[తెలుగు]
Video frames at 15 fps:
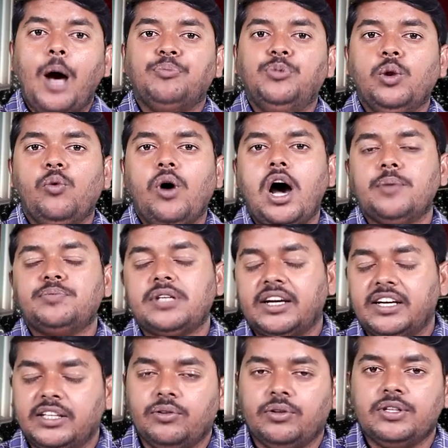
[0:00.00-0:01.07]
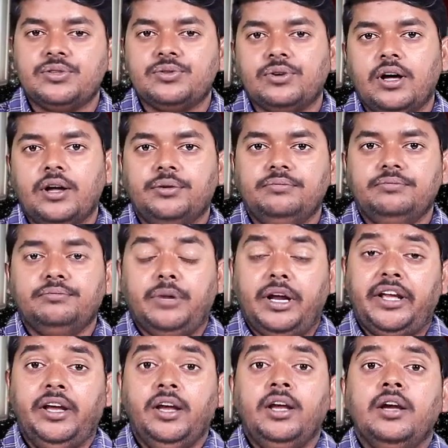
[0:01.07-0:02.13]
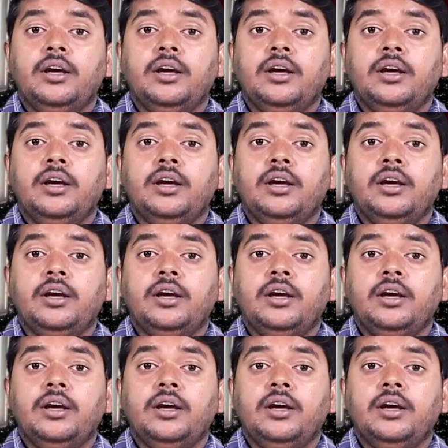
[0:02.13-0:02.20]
అబ్దుల్ వహాబ్ సంగీతం అందిస్తున్నారు మరి